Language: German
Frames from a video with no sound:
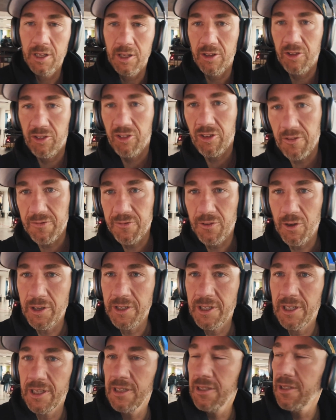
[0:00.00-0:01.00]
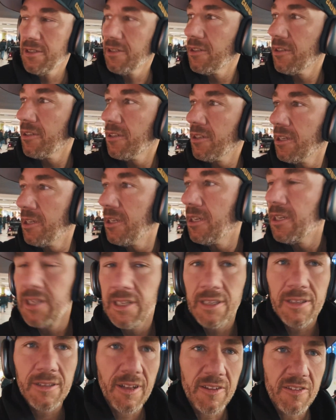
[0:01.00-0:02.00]
So, Freunde,
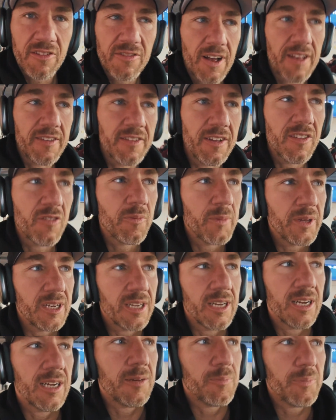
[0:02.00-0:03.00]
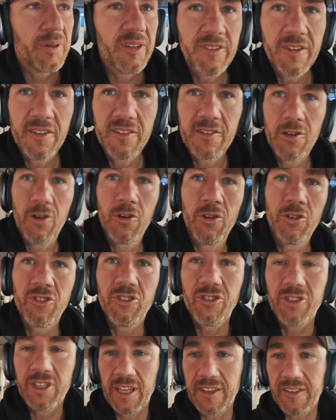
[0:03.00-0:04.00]
das war's jetzt mit der Business Lounge.
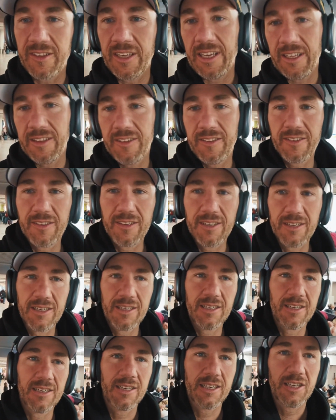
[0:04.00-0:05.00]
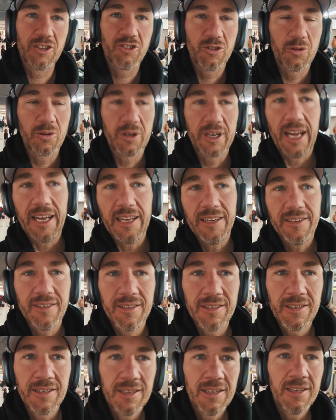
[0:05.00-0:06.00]
Jetzt geht's äh, Richtung Gate.
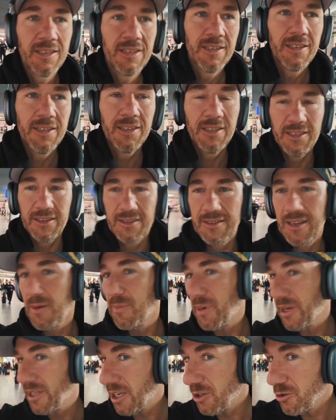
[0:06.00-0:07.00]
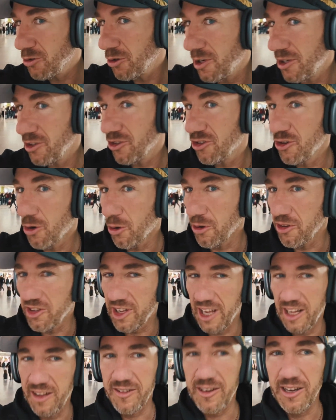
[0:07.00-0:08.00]
Dabei natürlich Noise
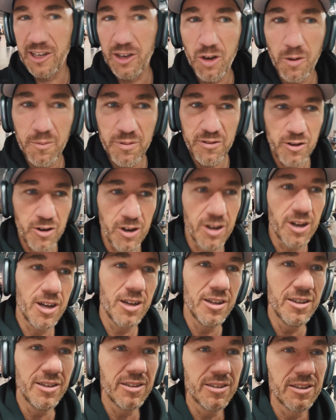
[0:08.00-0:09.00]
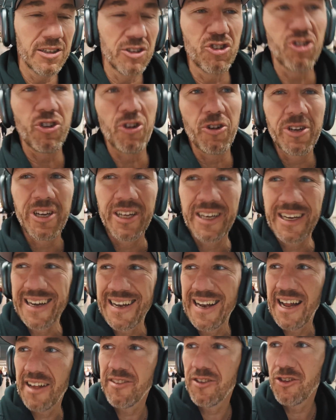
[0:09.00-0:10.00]
Cancelling Kopfhörer, eine schöne
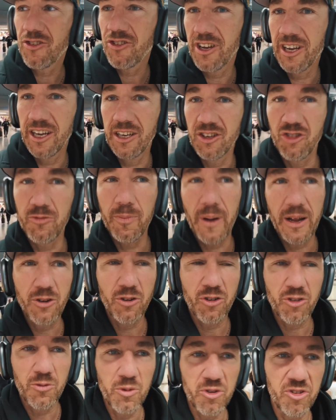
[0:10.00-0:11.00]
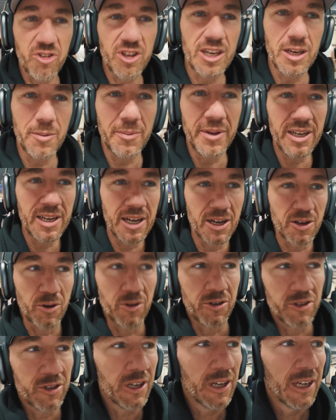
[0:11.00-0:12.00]
klassische Entspannungsmusik im
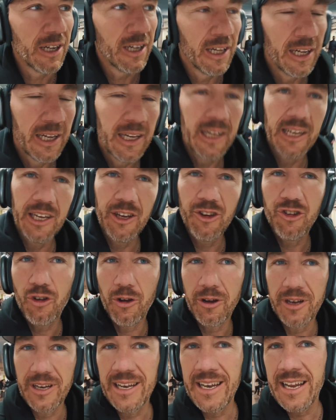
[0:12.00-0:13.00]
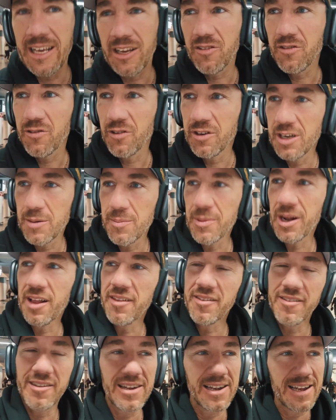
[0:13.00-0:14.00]
Hintergrund. Ich höre nichts von dem
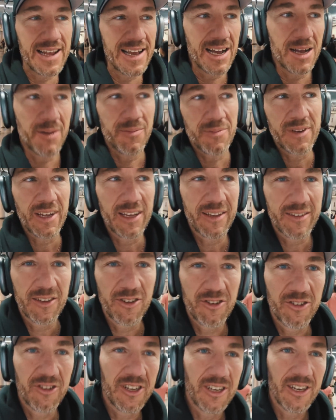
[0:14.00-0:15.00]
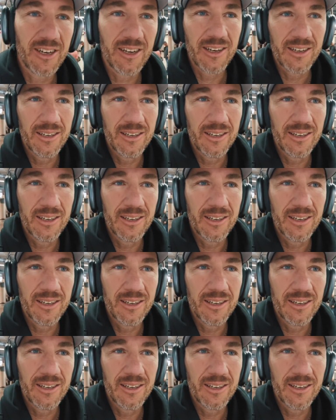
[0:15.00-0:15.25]
ganzen Lärm, der sich hier